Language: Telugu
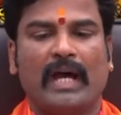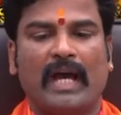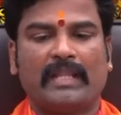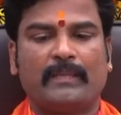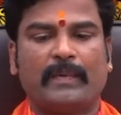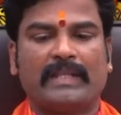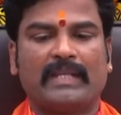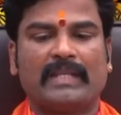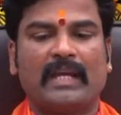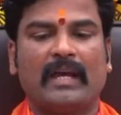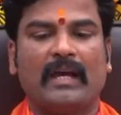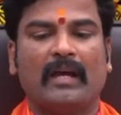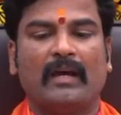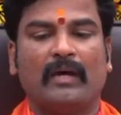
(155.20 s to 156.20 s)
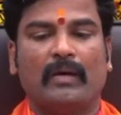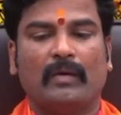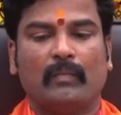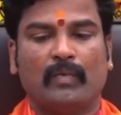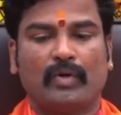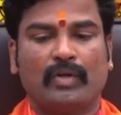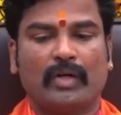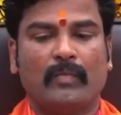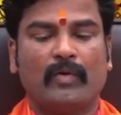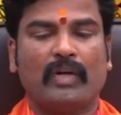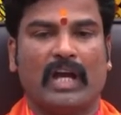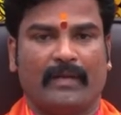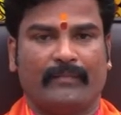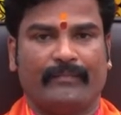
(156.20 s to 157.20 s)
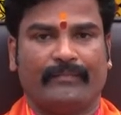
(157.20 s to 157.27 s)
అధిపతిగా ముఖముగా